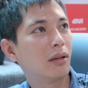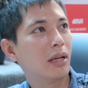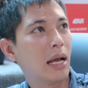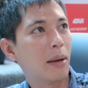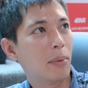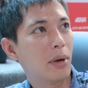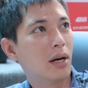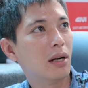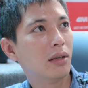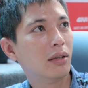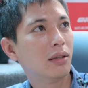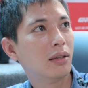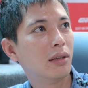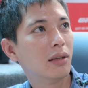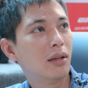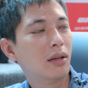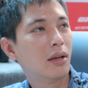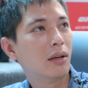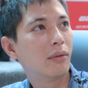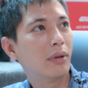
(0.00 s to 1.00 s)
đẹp hơn
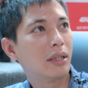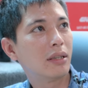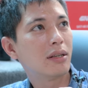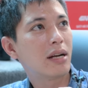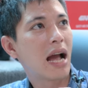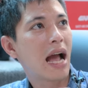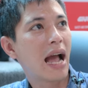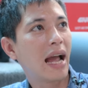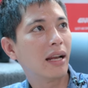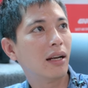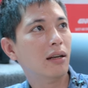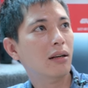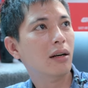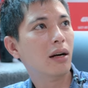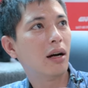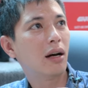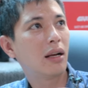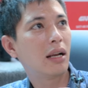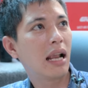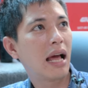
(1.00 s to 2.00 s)
và thứ hai
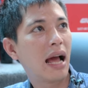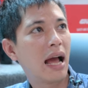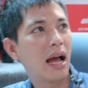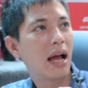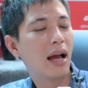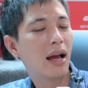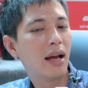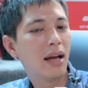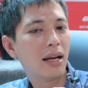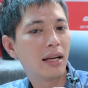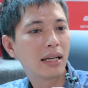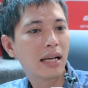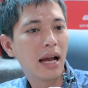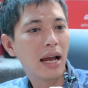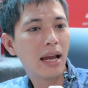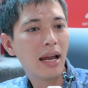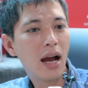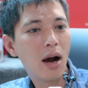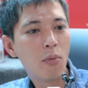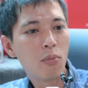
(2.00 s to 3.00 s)
nữa là
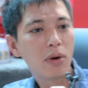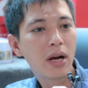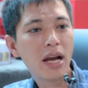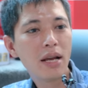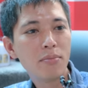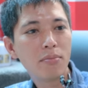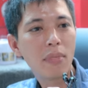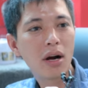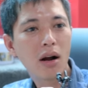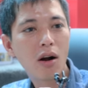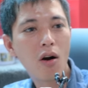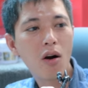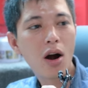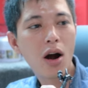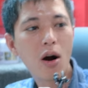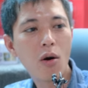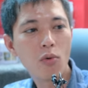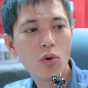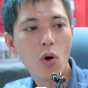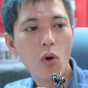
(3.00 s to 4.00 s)
cái ống kính mà có
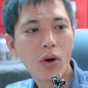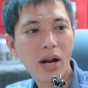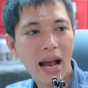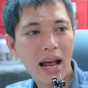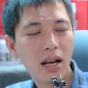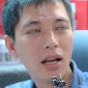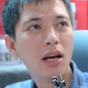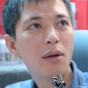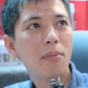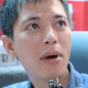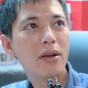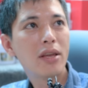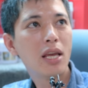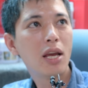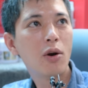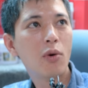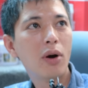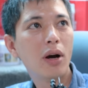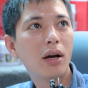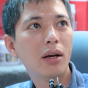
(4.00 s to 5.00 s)
khẩu độ càng lớn bao
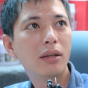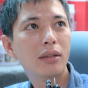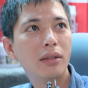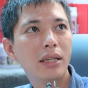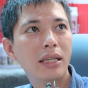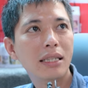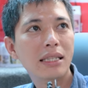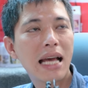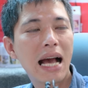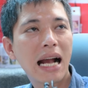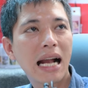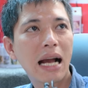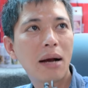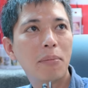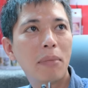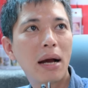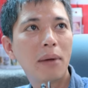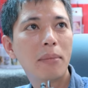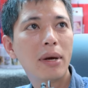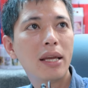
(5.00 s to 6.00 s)
nhiêu á thì giá
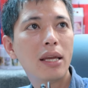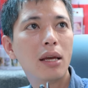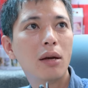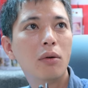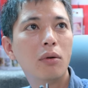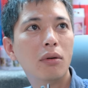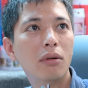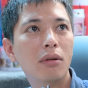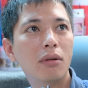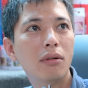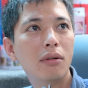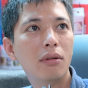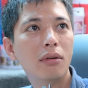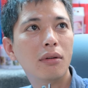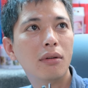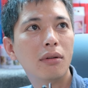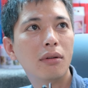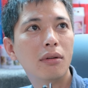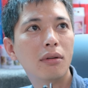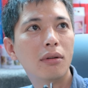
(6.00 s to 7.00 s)
càng mắc bấy nhiêu
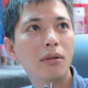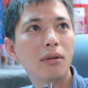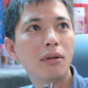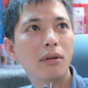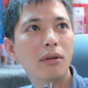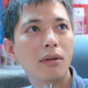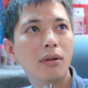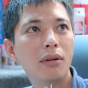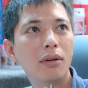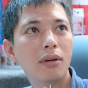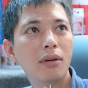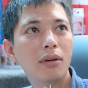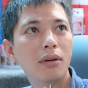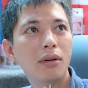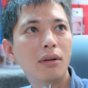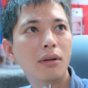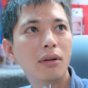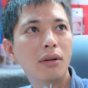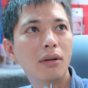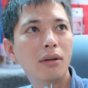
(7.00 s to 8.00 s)
ok
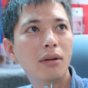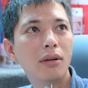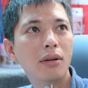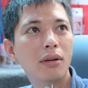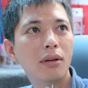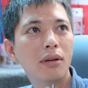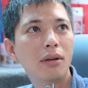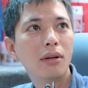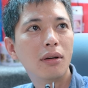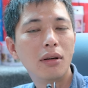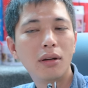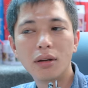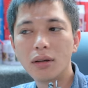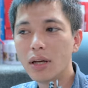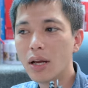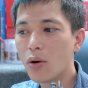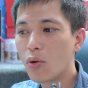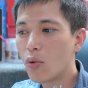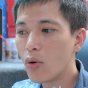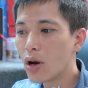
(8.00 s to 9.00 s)
điều cuối cùng
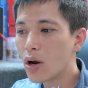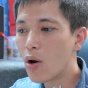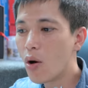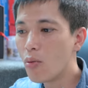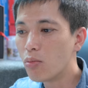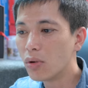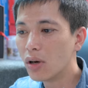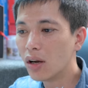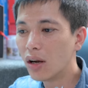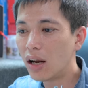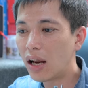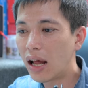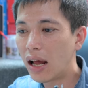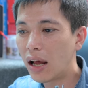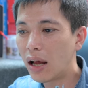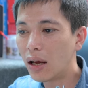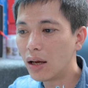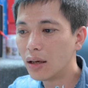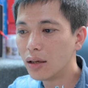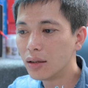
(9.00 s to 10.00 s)
điều cuối cùng nữa
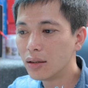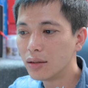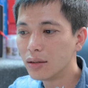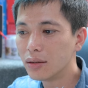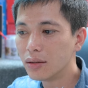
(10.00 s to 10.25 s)
là